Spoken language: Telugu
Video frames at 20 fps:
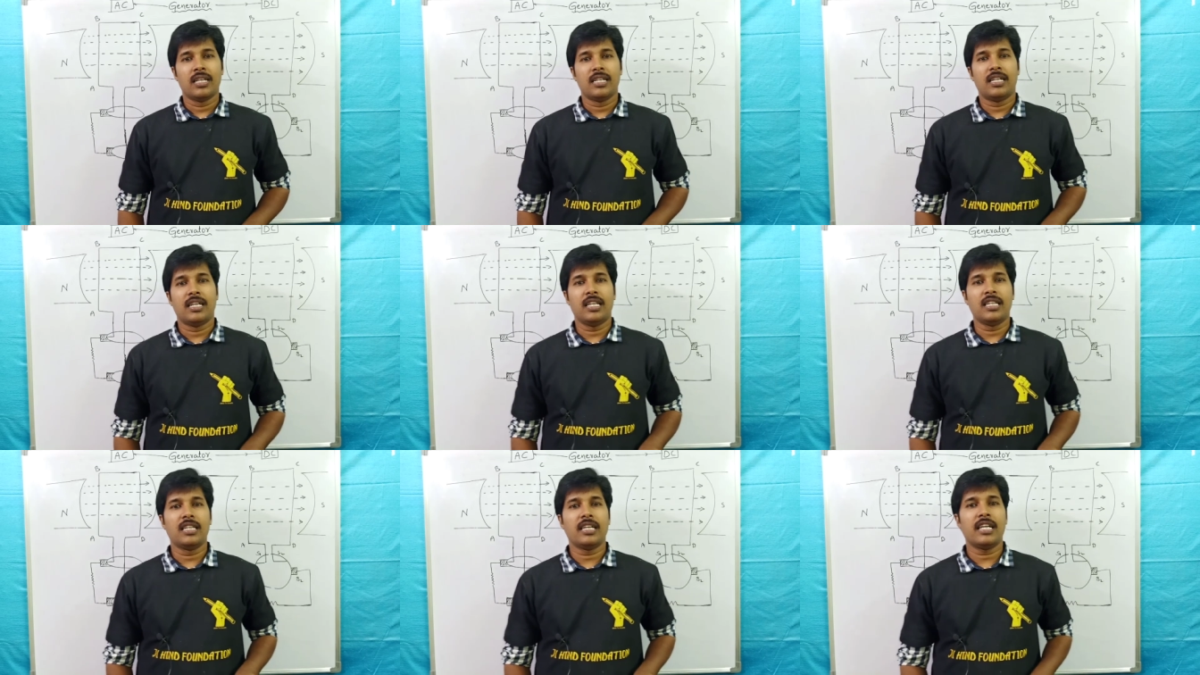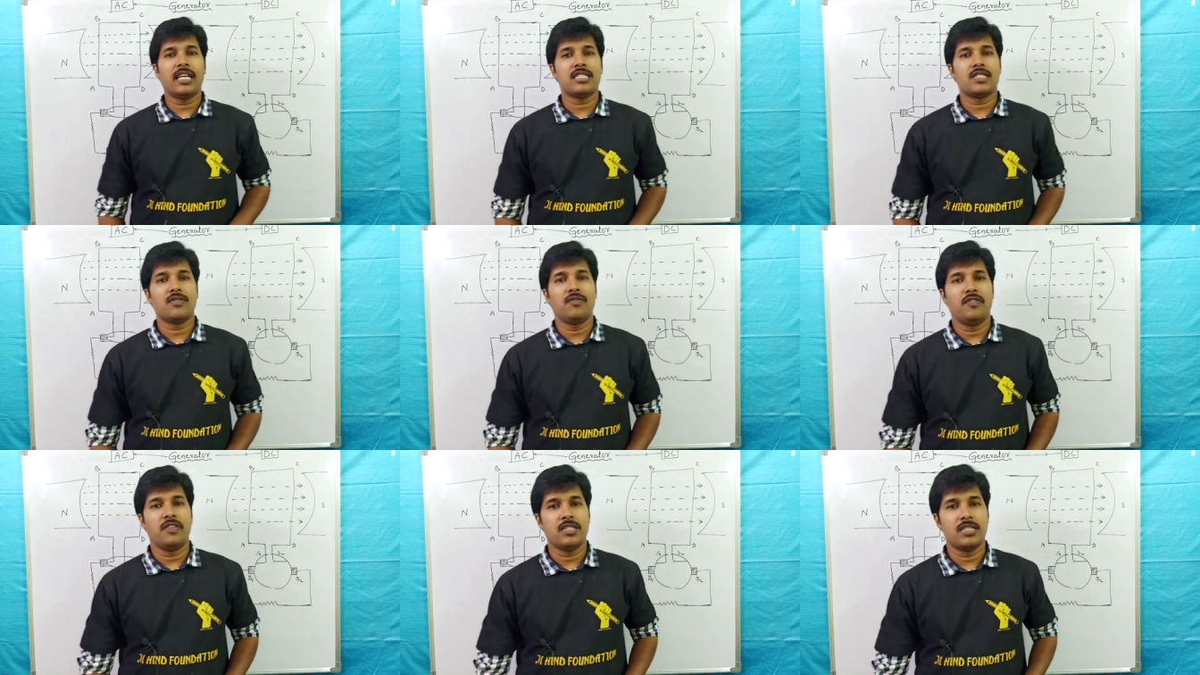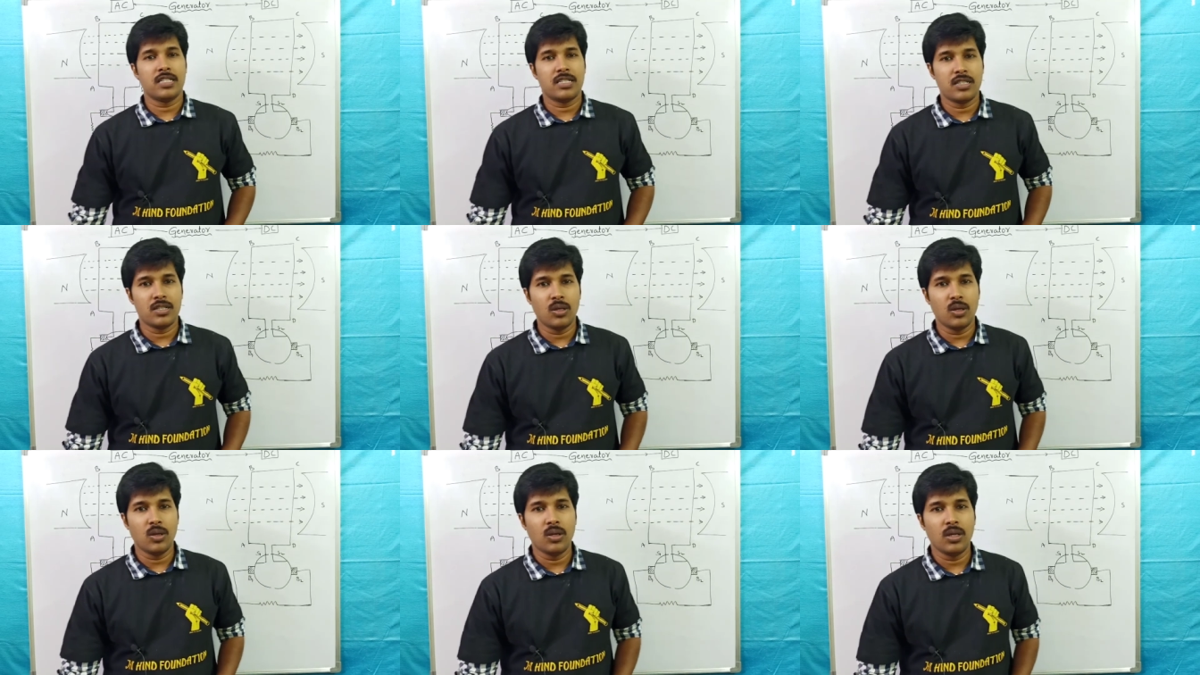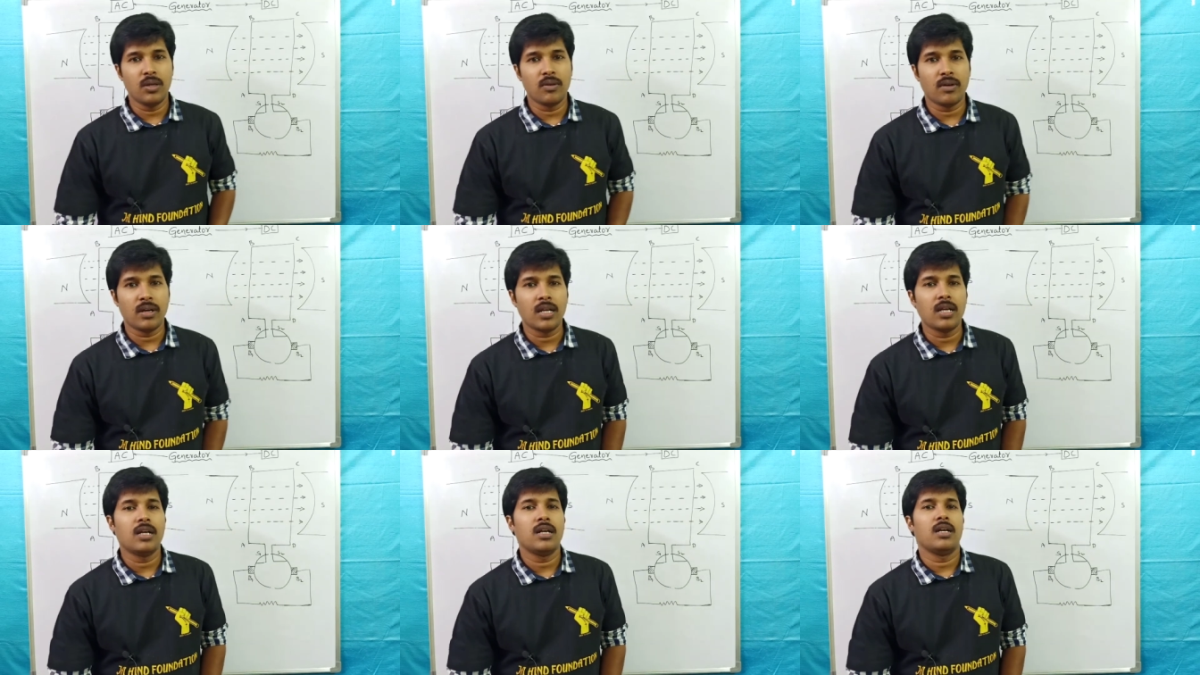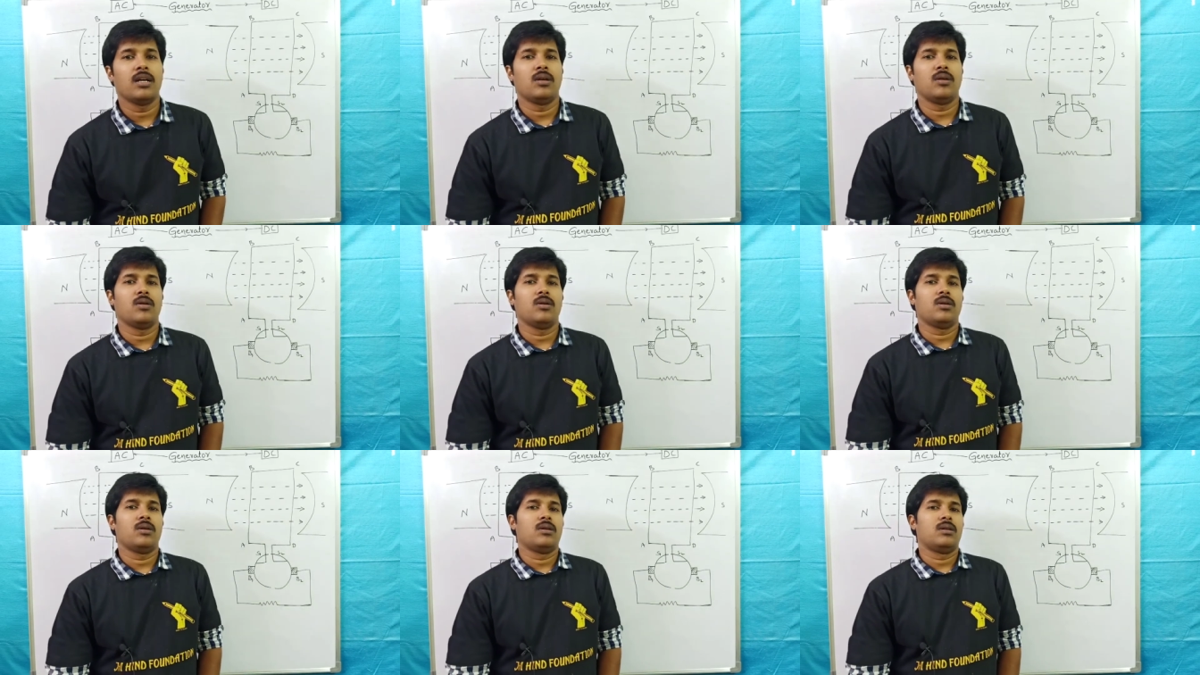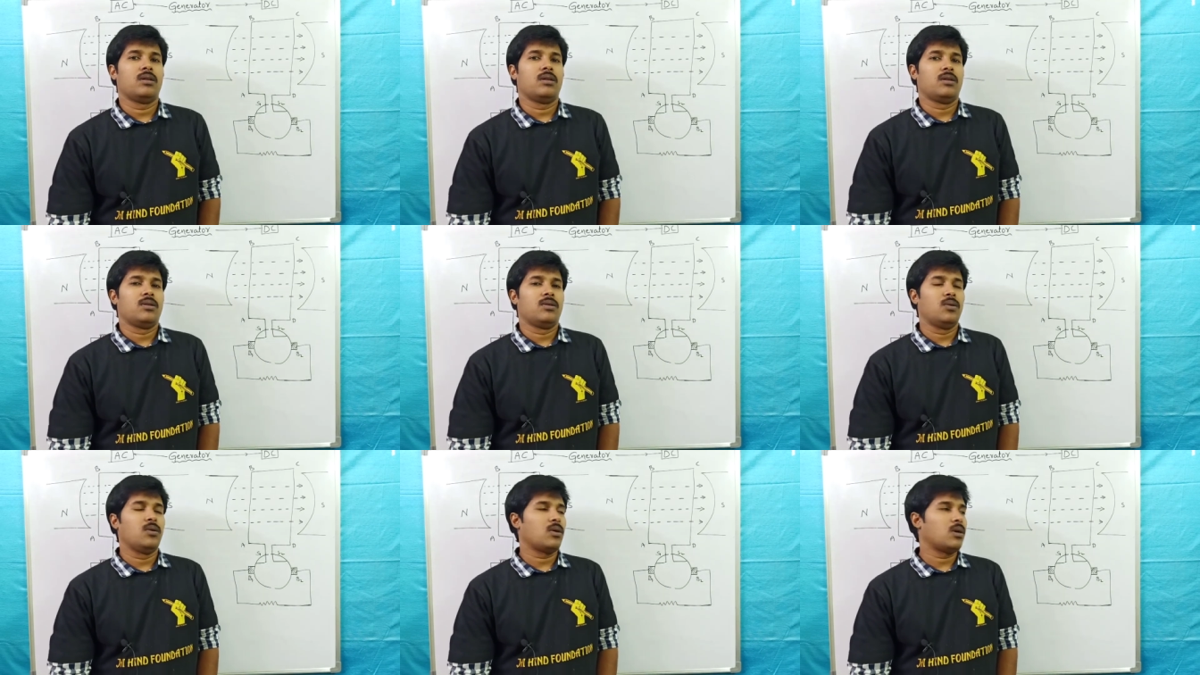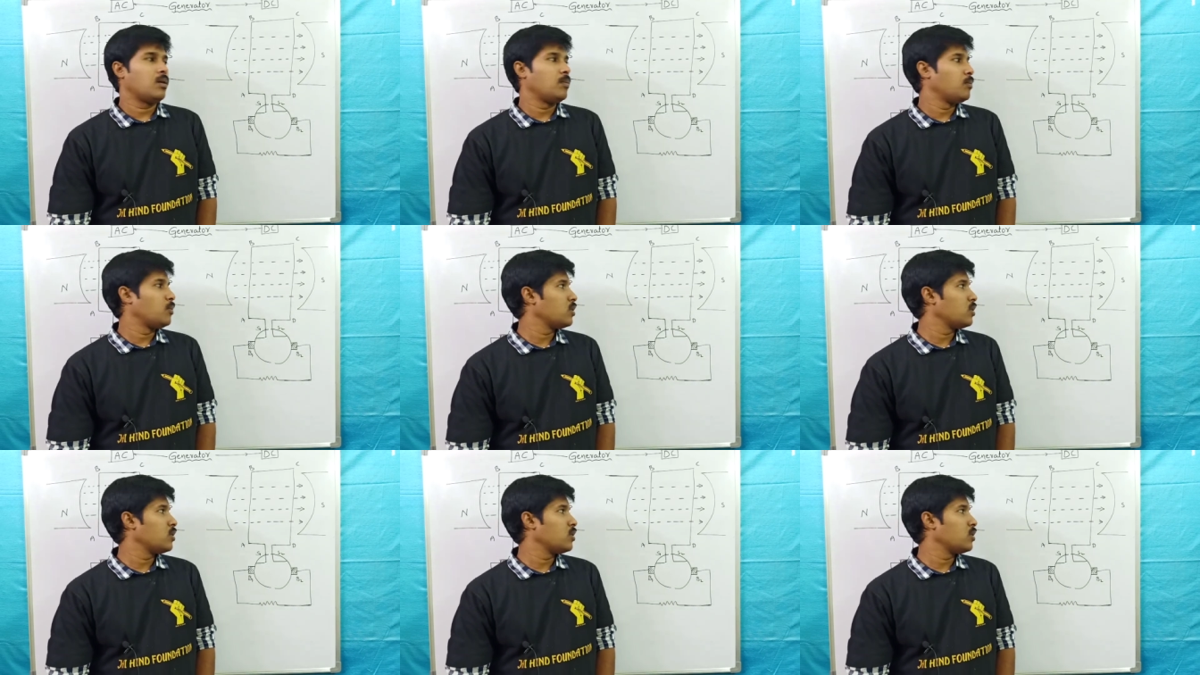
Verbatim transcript: టెన్త్ క్లాస్ ఫిజిక్స్లో ఇవాళ ఒక